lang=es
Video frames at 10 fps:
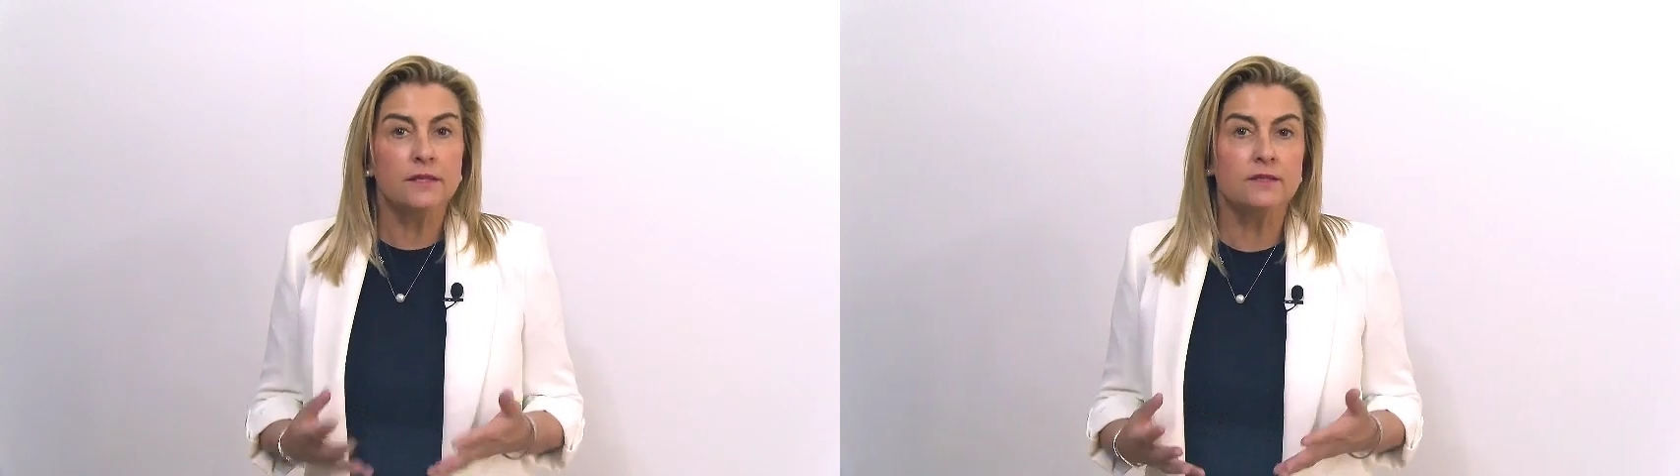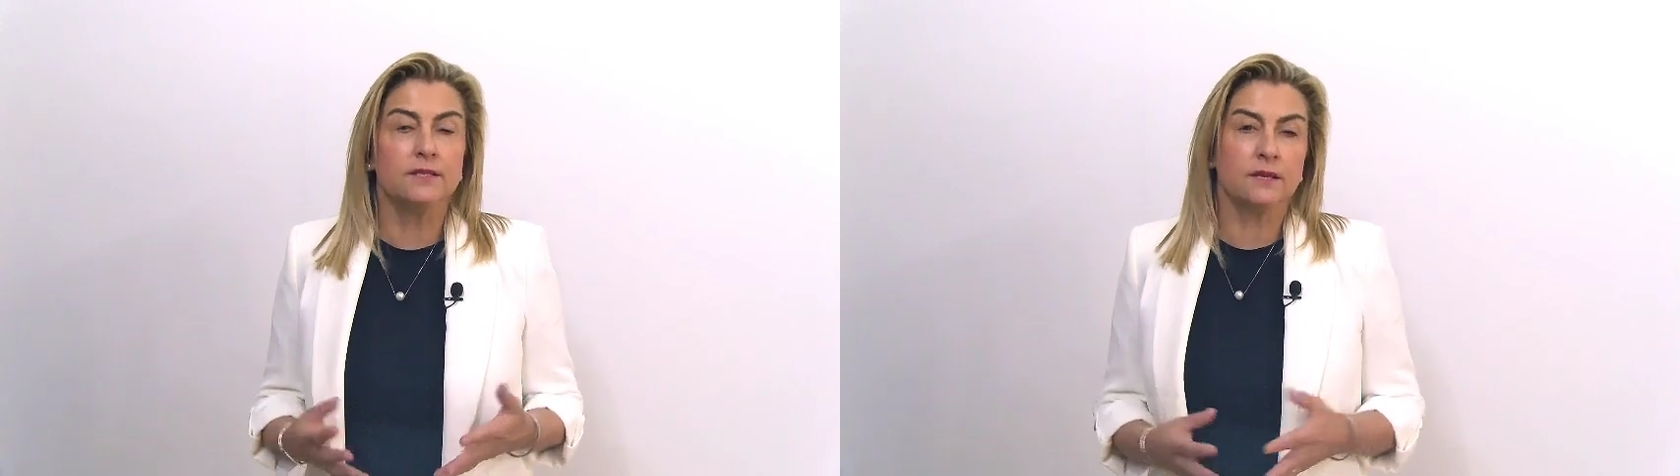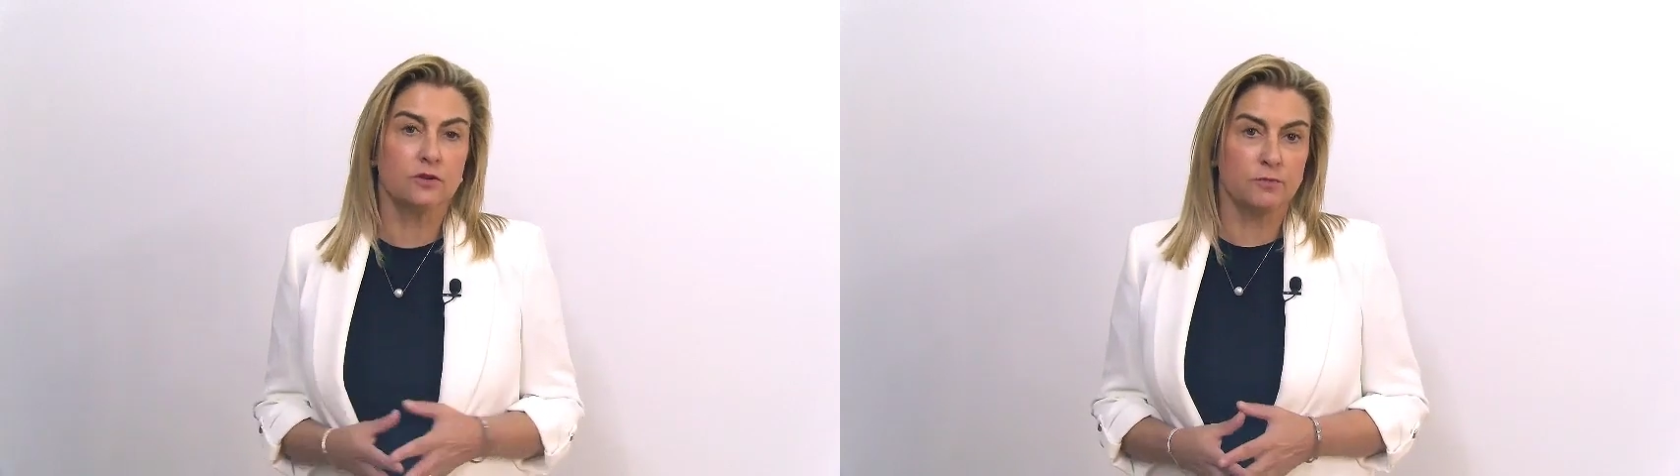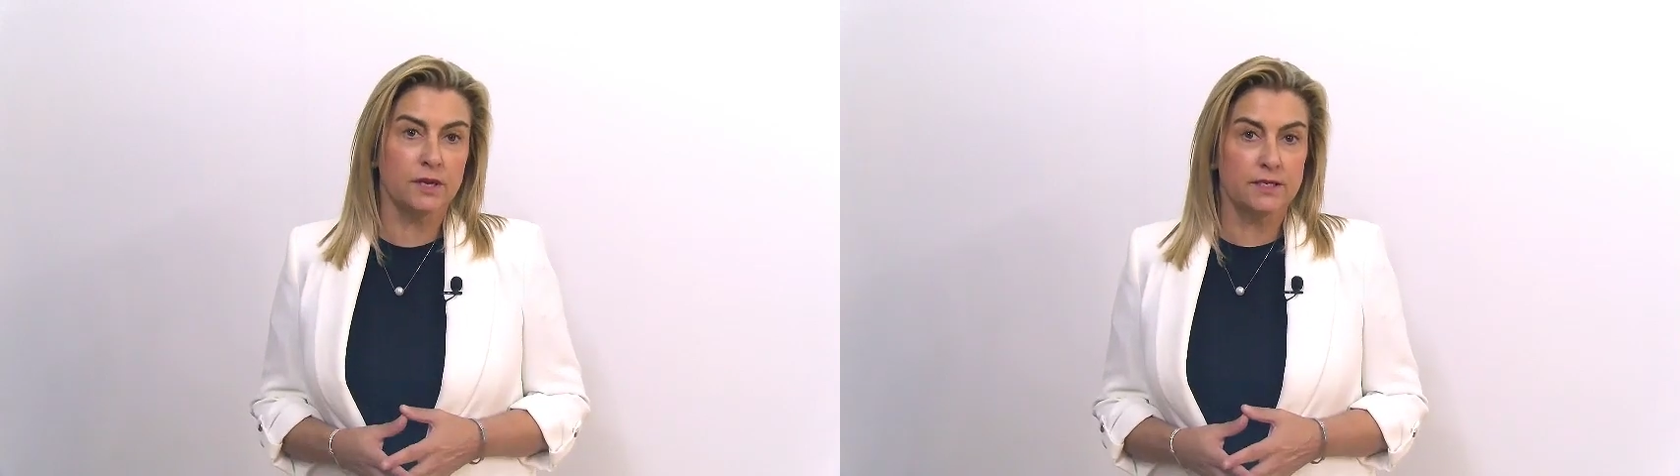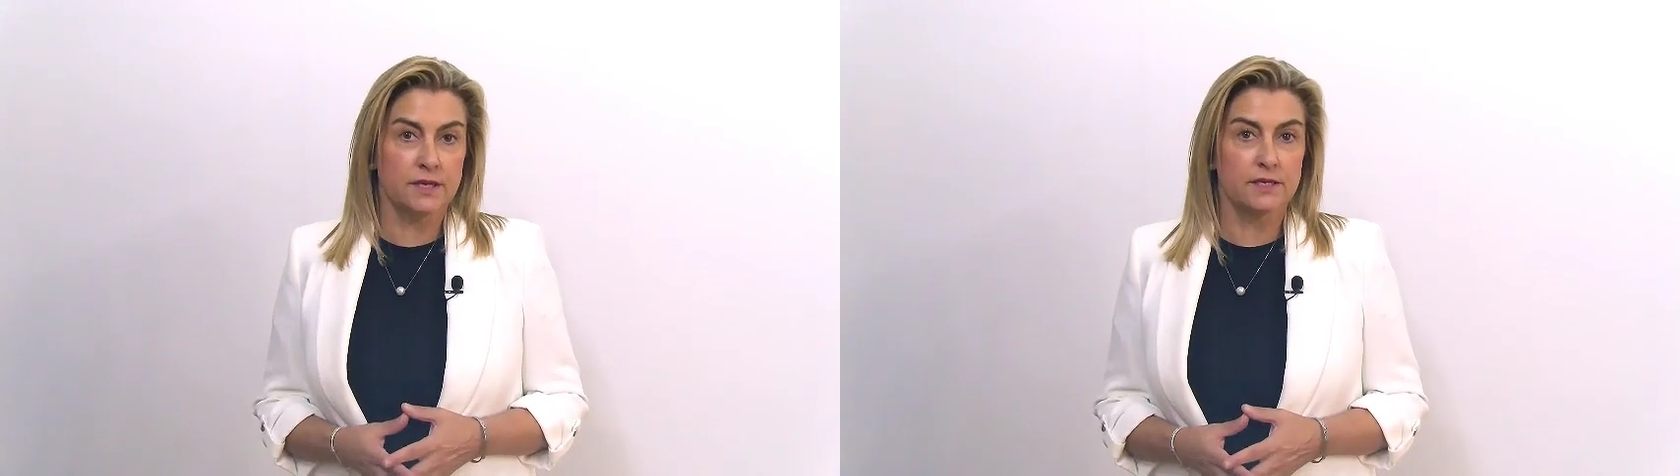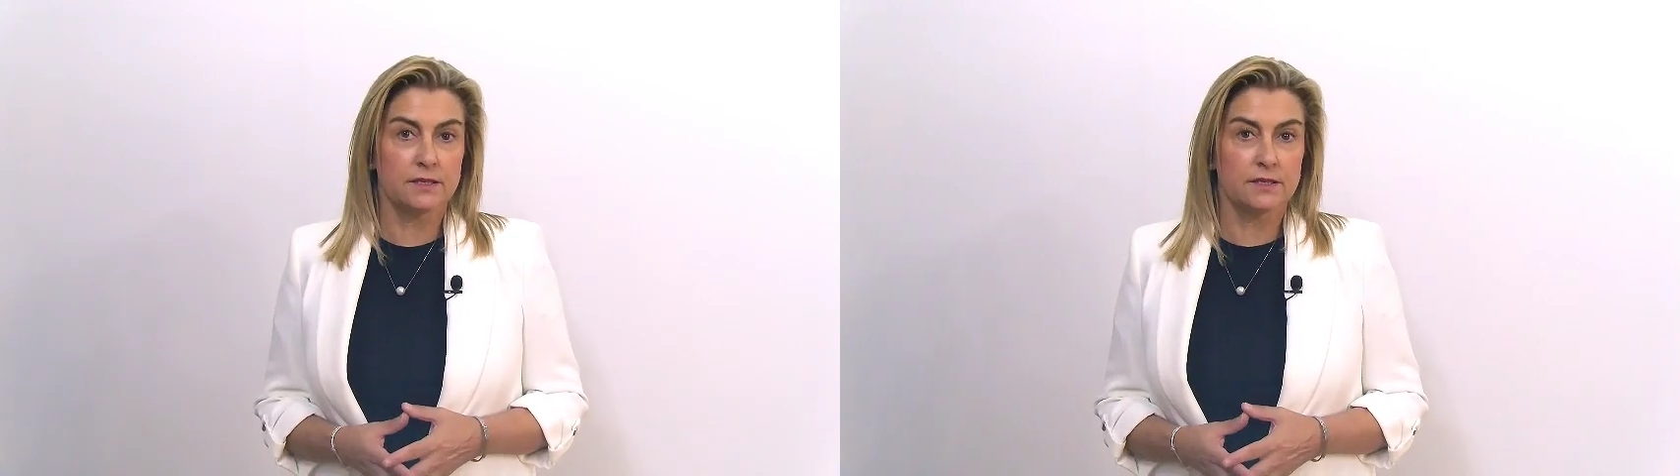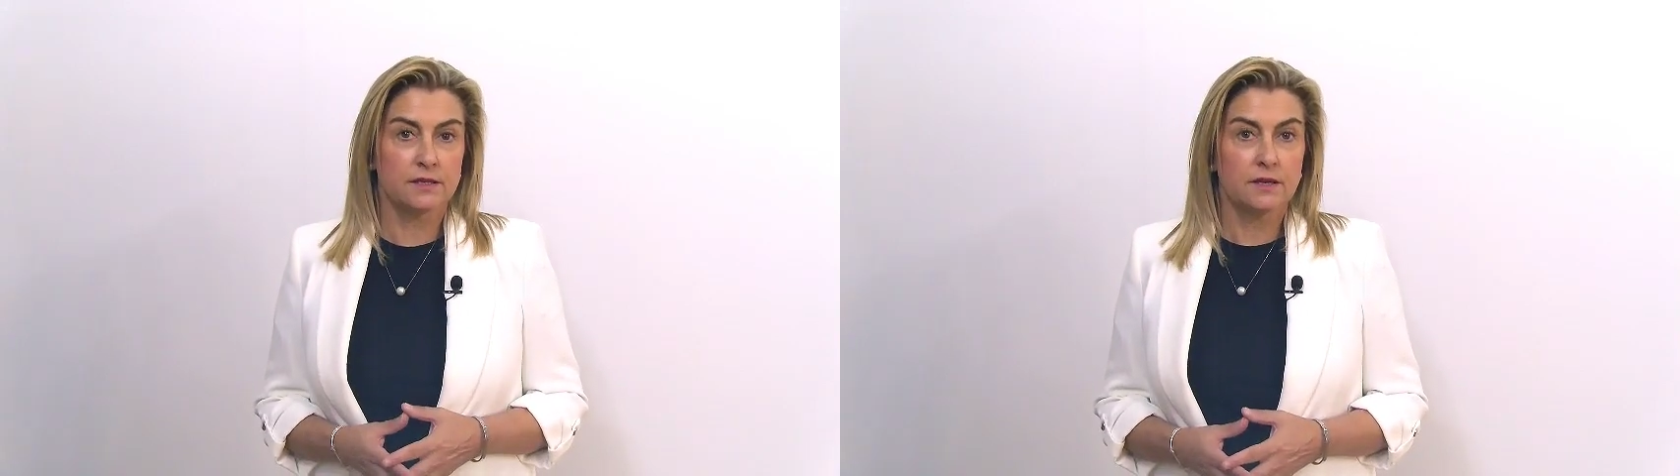desde 2006.